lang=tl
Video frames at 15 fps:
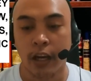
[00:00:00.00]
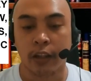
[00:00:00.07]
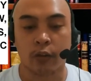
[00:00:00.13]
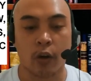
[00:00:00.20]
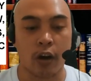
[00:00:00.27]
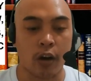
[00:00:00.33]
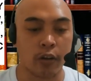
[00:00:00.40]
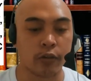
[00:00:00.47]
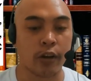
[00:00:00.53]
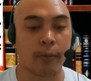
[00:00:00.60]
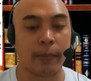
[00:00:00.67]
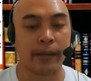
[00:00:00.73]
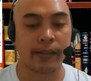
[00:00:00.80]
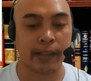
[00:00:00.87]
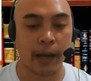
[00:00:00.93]
to a contract
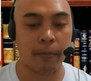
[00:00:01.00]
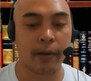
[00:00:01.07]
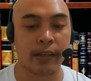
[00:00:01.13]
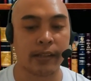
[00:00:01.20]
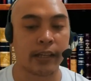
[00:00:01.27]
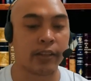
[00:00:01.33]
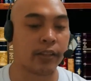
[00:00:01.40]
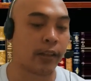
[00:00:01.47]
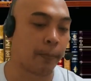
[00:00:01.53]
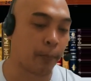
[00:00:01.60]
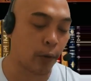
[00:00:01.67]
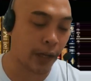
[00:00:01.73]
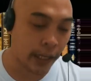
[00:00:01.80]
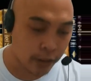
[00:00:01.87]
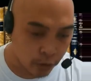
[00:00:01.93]
may establish such
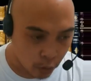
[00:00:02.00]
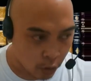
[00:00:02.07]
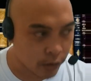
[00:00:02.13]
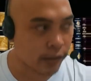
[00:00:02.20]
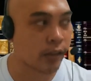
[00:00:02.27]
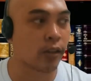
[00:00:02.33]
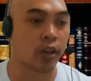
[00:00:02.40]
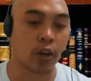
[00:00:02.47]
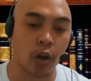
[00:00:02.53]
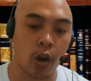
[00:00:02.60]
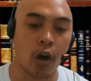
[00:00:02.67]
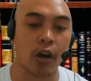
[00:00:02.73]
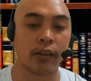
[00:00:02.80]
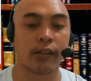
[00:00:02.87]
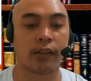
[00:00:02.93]
stipulations,
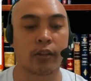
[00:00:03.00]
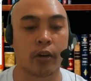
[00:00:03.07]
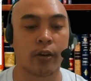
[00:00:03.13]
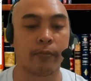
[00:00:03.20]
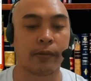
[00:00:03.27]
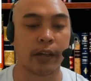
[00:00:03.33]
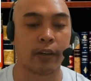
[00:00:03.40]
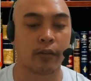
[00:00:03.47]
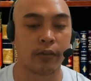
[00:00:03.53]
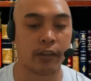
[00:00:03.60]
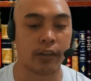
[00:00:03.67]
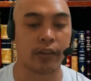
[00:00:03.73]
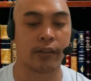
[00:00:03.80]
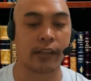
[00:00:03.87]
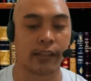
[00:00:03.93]
clause, terms, and
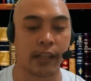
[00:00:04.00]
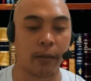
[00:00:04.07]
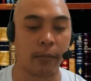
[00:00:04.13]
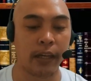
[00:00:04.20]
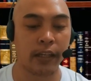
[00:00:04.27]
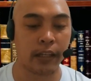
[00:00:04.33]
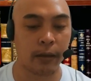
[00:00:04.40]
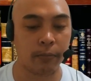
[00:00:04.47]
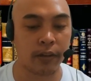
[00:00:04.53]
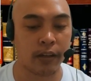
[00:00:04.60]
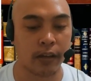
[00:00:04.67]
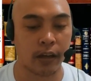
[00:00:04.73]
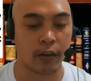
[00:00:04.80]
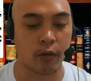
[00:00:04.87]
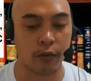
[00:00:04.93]
conditions as they may deem
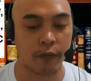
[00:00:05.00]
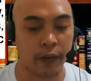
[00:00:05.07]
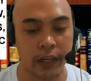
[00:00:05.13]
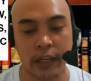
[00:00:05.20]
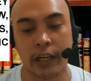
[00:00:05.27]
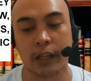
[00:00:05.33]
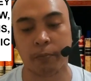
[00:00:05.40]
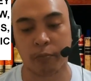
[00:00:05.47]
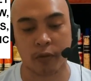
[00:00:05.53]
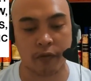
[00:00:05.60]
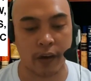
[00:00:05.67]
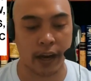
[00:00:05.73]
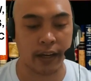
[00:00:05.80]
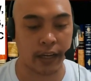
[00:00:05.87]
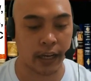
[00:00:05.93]
uh, convenient
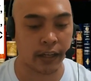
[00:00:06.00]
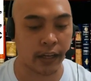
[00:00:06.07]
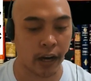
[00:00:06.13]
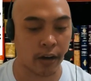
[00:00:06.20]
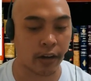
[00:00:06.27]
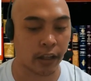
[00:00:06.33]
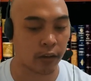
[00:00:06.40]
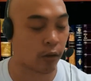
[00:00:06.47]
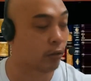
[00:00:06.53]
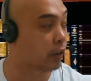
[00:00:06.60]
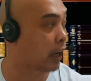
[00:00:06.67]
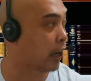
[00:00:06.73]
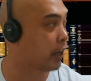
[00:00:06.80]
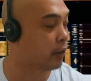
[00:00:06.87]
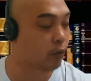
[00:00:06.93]
provided they are not
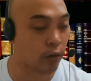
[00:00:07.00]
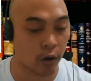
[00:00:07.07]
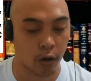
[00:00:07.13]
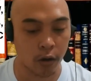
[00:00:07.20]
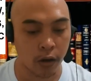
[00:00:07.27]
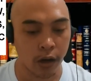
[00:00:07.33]
contrary to law